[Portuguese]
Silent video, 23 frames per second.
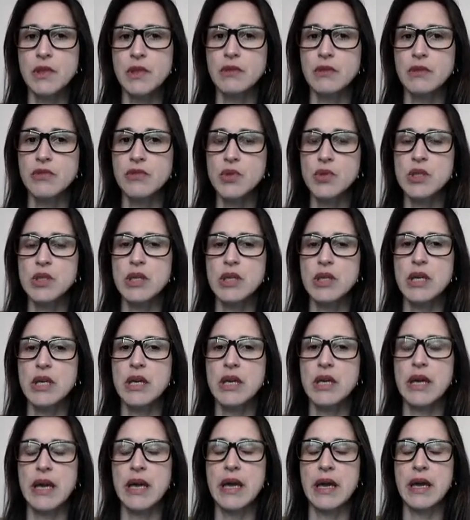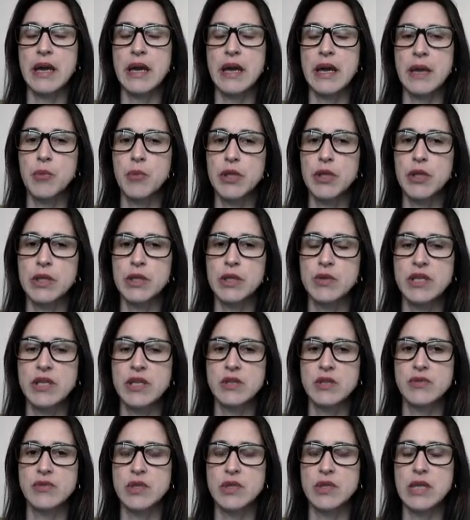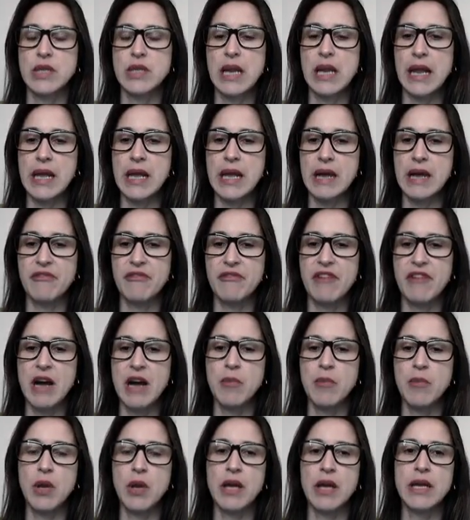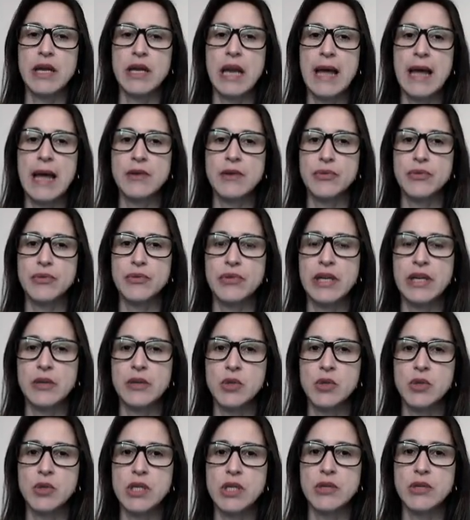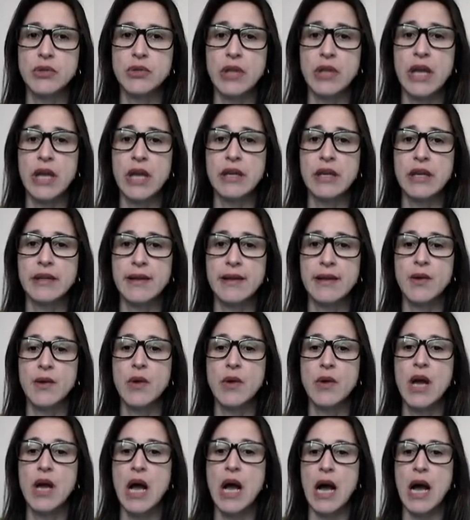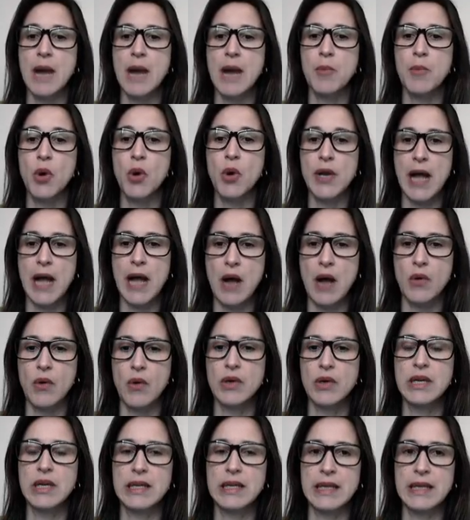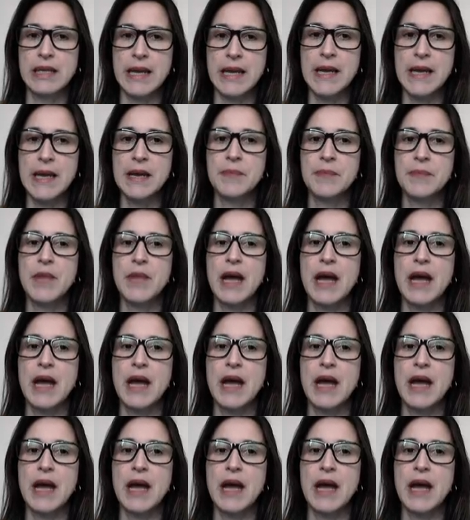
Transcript: você é, muitas vezes você lê a fábula e lá no finalzinho tem então a moral, né?